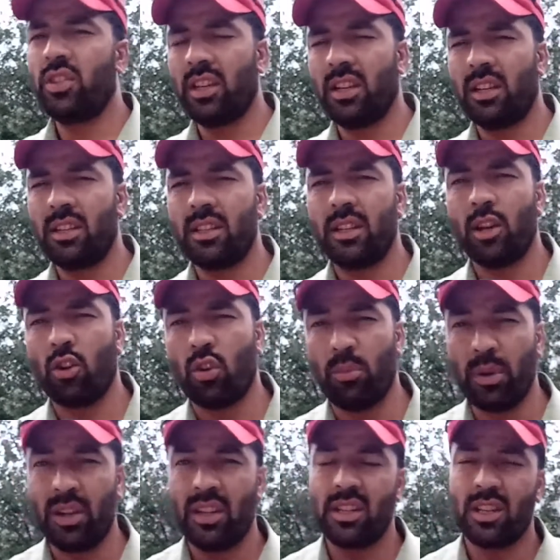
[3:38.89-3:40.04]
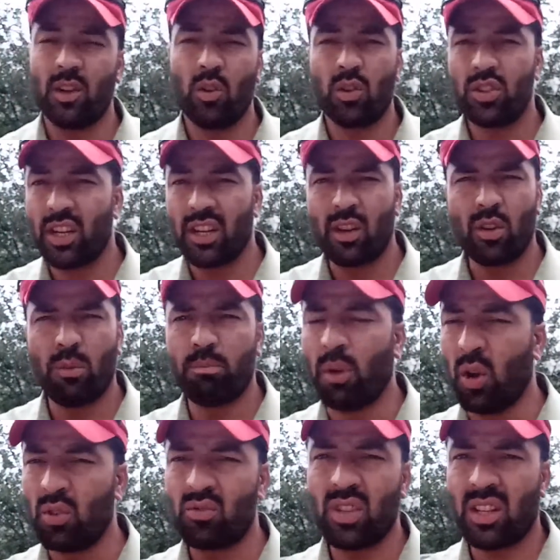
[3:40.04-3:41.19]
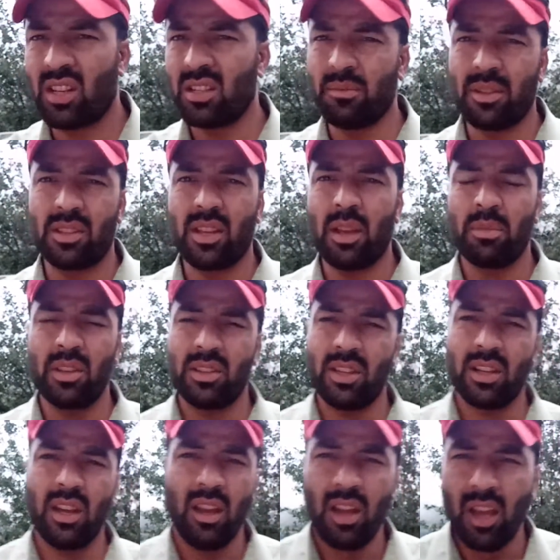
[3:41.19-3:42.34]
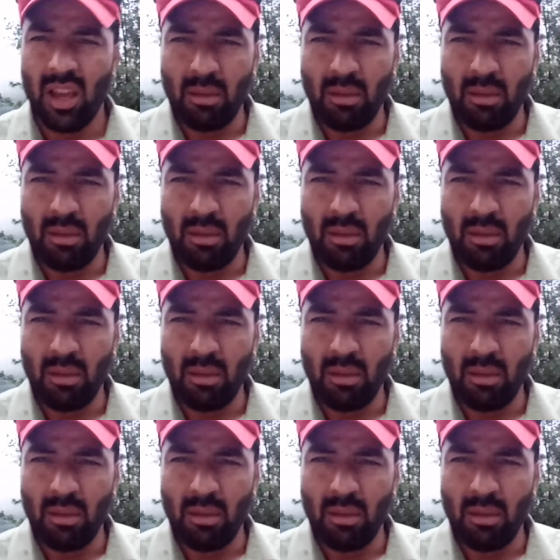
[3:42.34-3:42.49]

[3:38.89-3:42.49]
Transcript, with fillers: शेयर कीजिएगा कमेंट कीजिएगा और चैनल को बहुत ज़्यादा सब्सक्राइब कीजिएगा